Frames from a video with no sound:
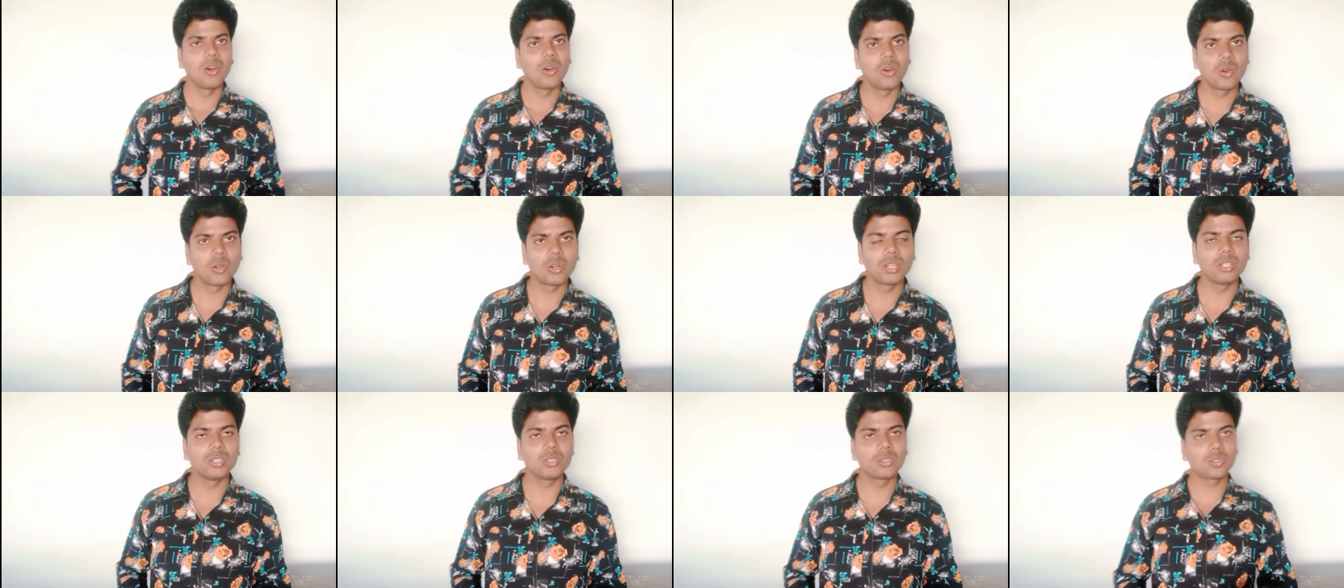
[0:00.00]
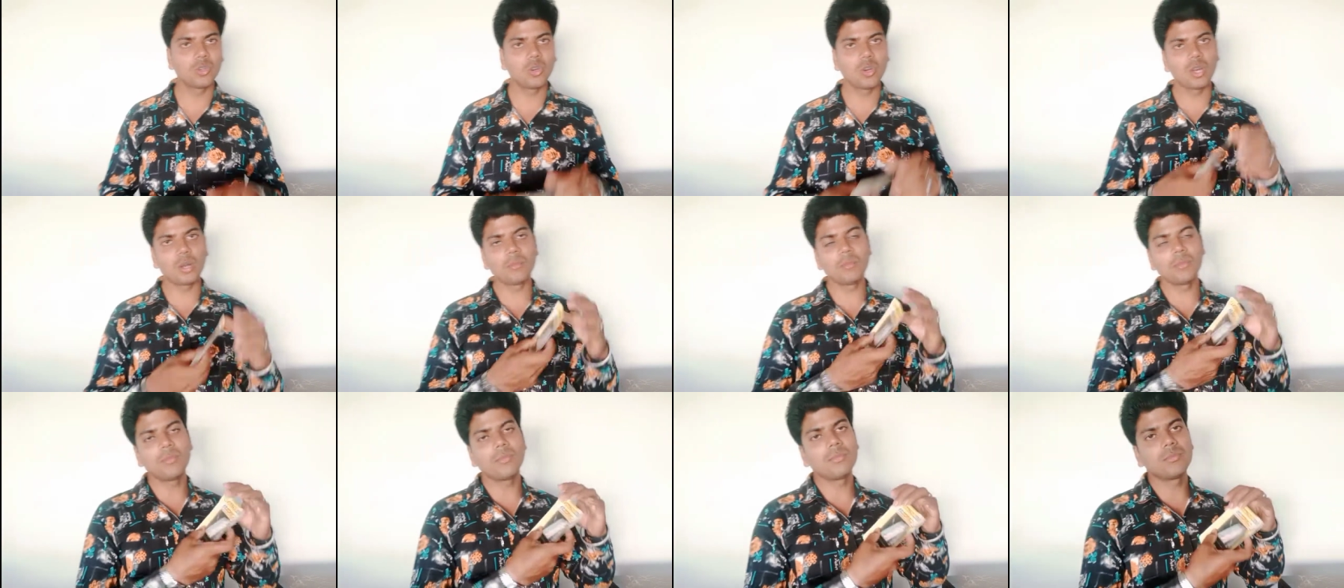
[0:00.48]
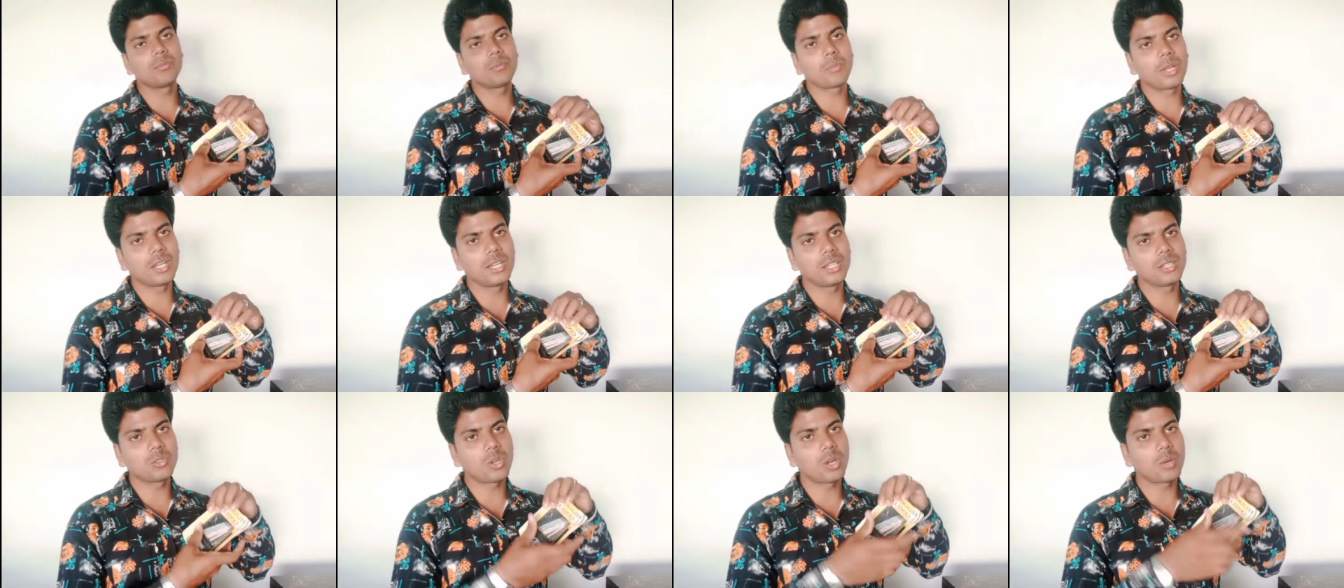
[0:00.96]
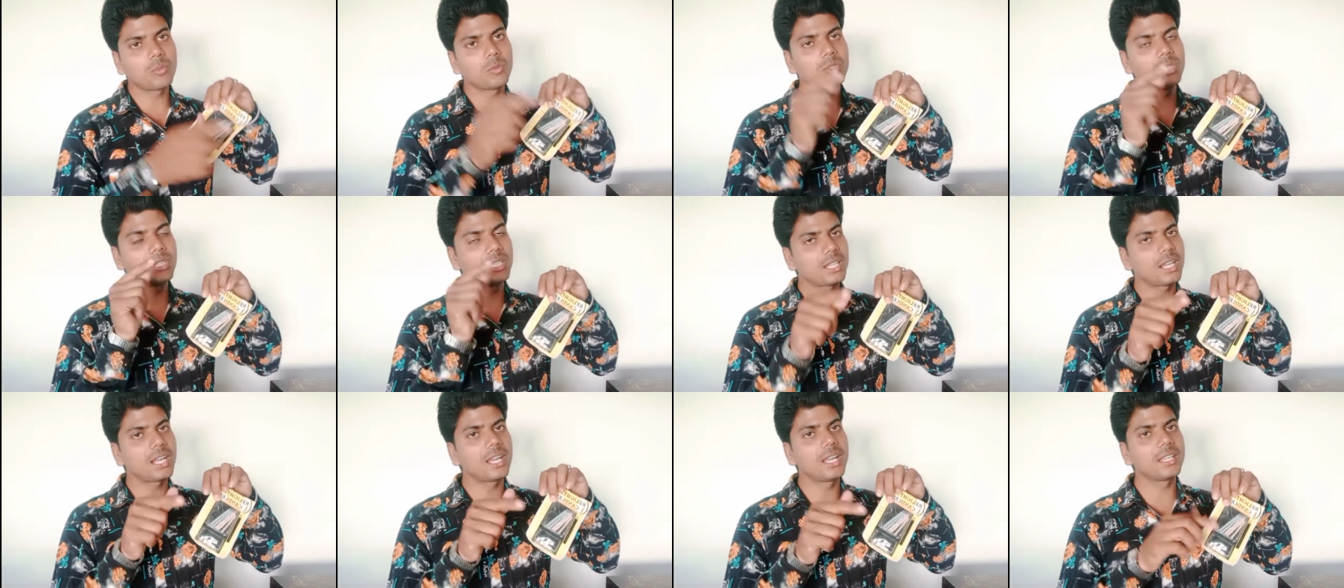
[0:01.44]
और इसको हम पहले तो आपको
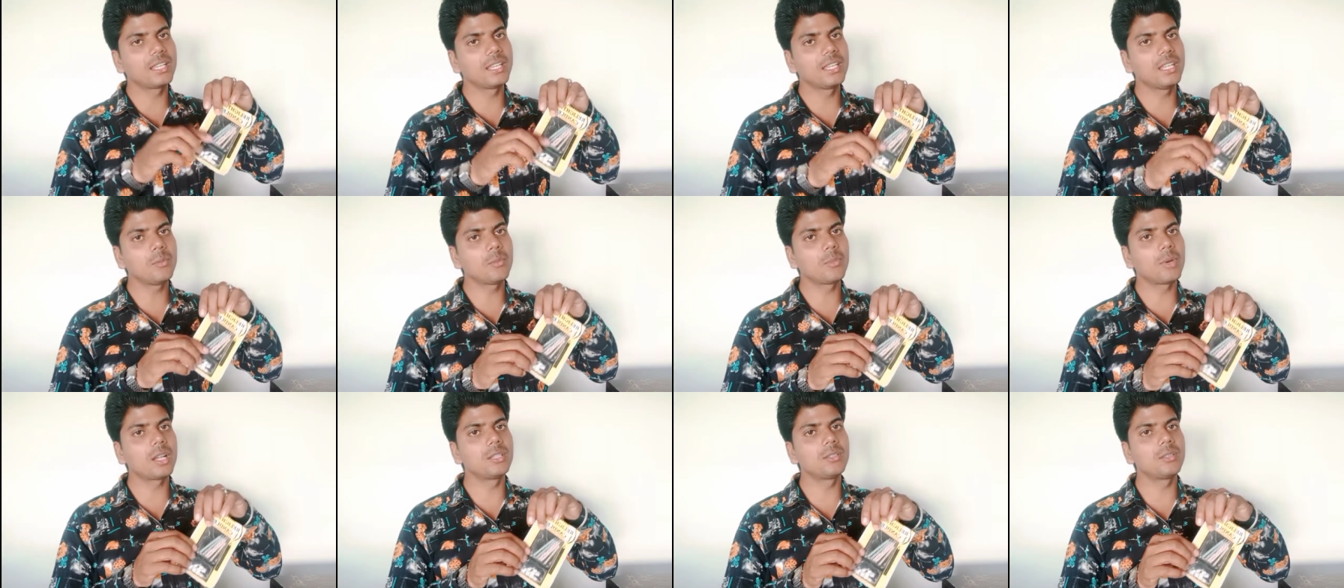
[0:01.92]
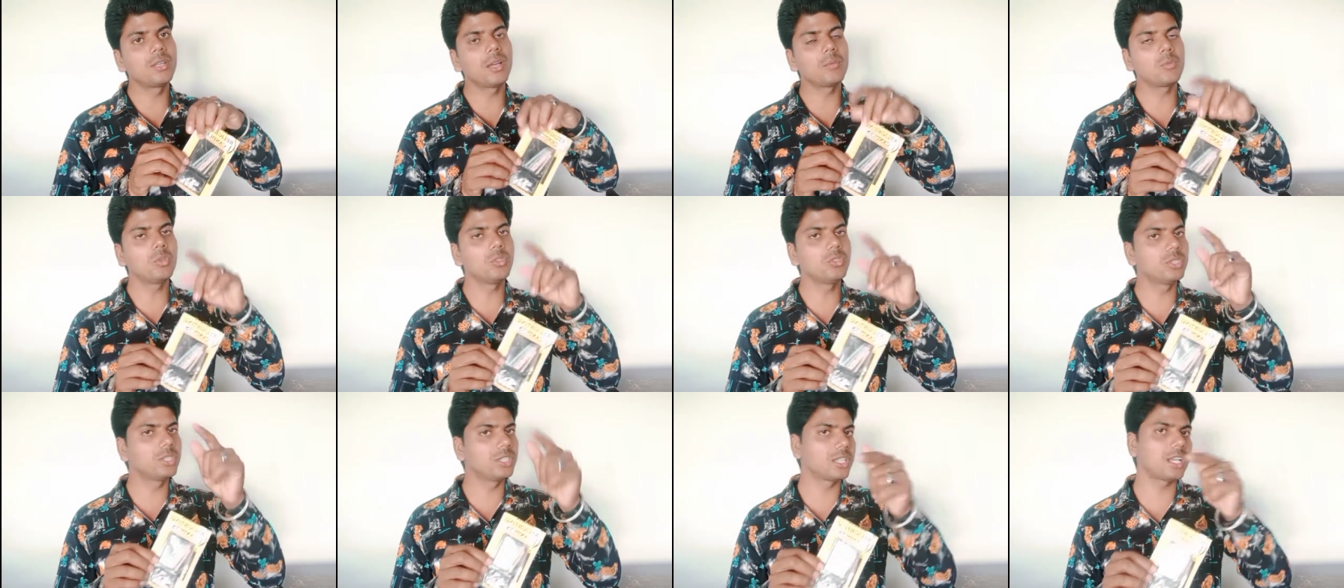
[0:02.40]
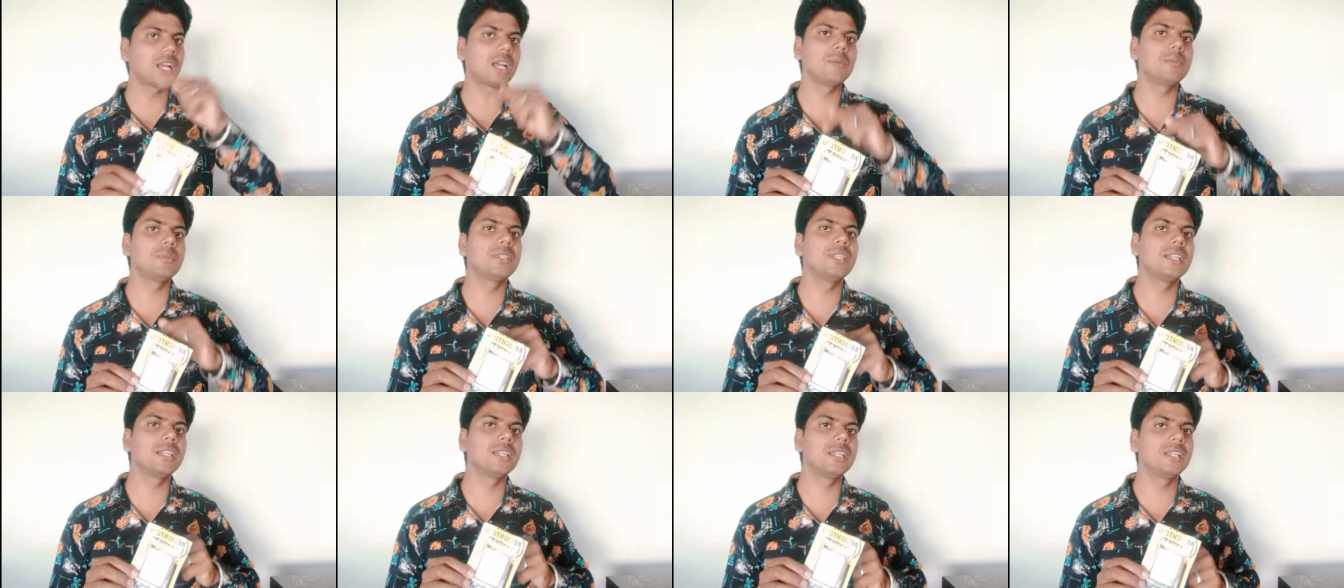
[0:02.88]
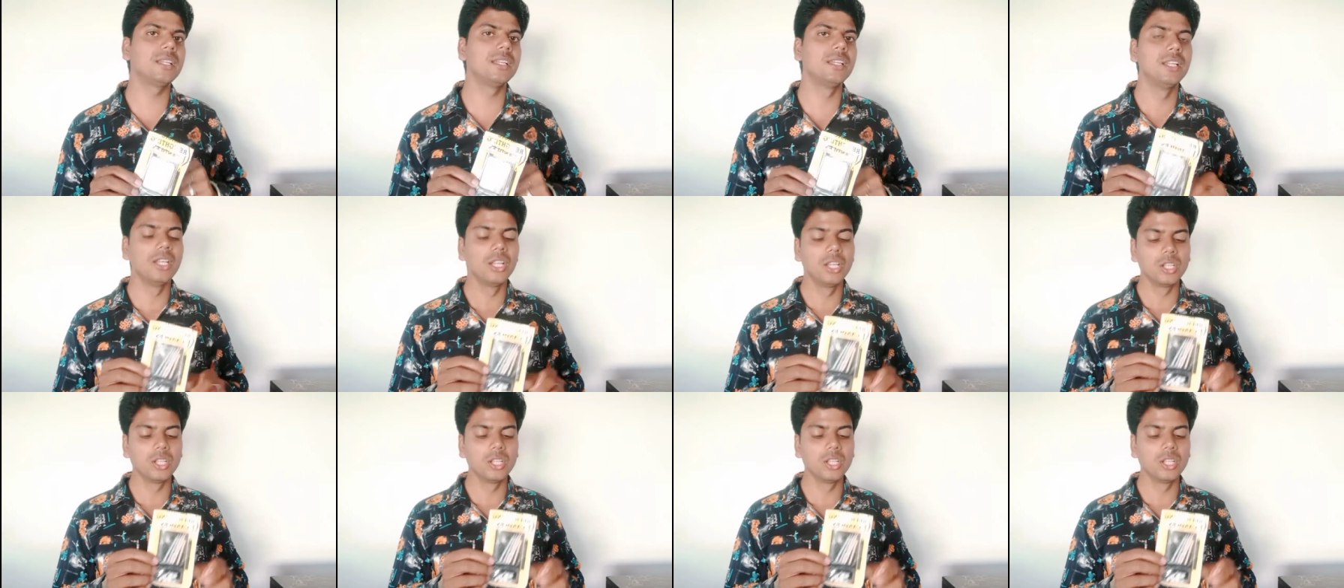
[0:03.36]
दिखाएंगे बाद में आपको सिखा भी देंगे